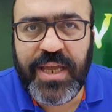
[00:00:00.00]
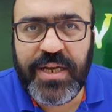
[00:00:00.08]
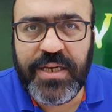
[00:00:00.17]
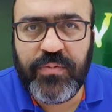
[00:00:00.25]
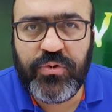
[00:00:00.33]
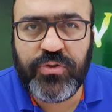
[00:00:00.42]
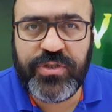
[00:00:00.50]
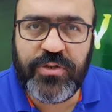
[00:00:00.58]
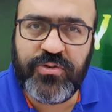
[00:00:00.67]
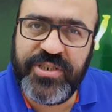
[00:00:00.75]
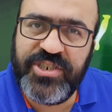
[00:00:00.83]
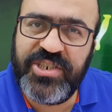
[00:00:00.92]
değerliğini bulduktan
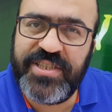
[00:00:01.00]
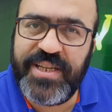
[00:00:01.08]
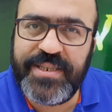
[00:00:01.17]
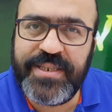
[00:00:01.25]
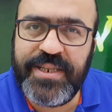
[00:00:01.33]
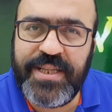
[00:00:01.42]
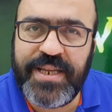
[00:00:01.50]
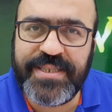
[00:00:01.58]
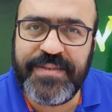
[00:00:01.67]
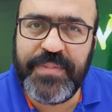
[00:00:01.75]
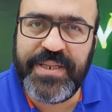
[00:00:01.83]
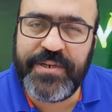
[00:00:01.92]
sonra şıklarda ne
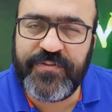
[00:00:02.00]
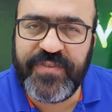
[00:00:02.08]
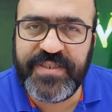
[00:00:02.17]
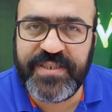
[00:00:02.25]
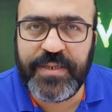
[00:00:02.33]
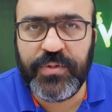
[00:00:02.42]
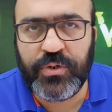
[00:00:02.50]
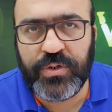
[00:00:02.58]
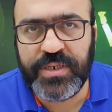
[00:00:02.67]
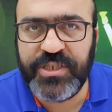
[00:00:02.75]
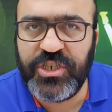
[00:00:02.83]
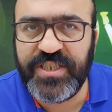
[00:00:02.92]
dersin? 1 ise 1
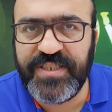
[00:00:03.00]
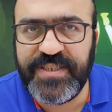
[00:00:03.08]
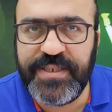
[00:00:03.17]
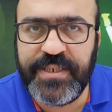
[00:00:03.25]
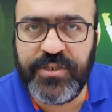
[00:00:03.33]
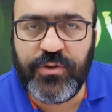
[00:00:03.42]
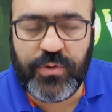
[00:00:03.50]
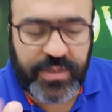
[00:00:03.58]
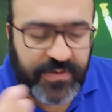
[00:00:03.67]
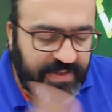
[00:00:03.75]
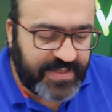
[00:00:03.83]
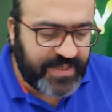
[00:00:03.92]
olan 2 ise 2
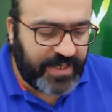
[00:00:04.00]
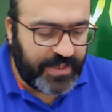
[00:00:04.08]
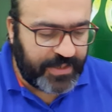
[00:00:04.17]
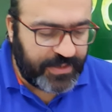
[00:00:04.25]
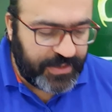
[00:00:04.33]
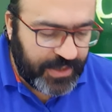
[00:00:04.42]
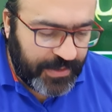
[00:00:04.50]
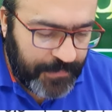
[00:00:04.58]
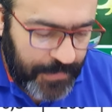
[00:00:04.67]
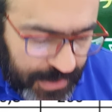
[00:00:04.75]
olan vesaire diye.